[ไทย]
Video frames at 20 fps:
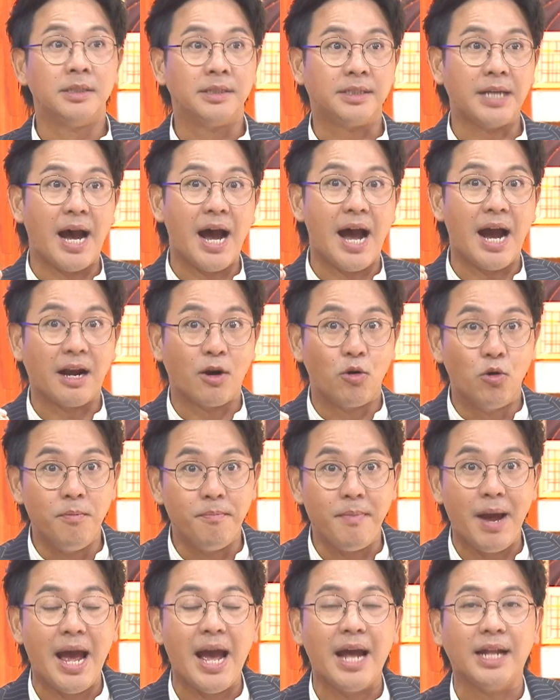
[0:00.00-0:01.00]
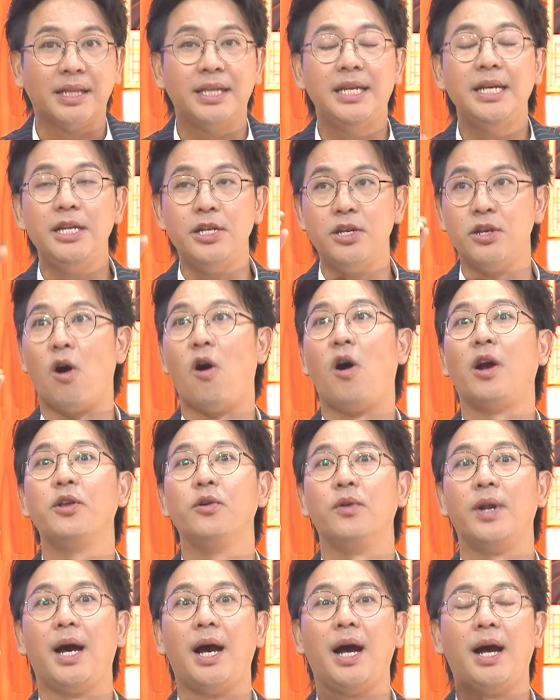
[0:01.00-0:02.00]
จากคุณแม่ที่นอนอ
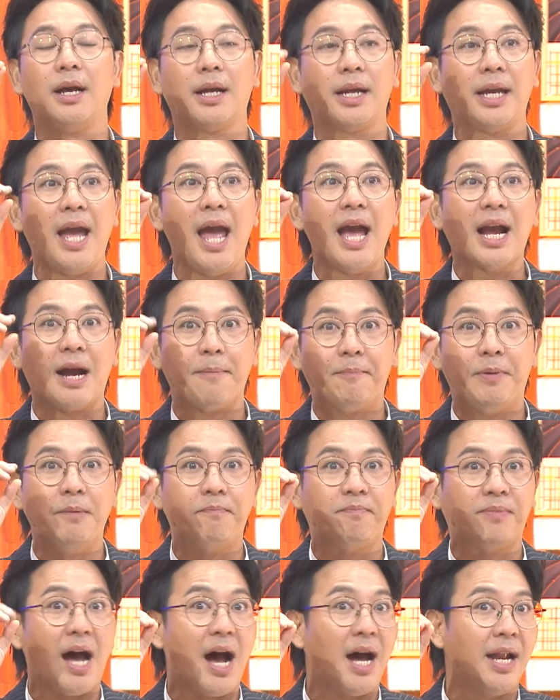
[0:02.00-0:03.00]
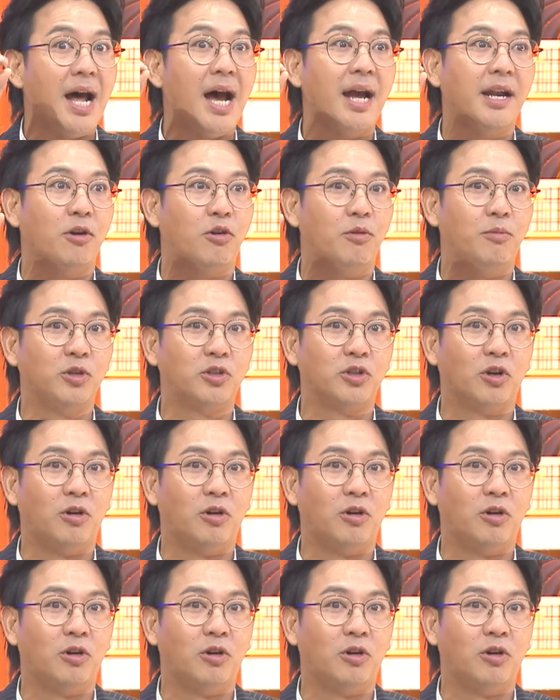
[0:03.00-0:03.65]
ยู่นะฮะแค่กระพริบตาได้นะคุณผู้ช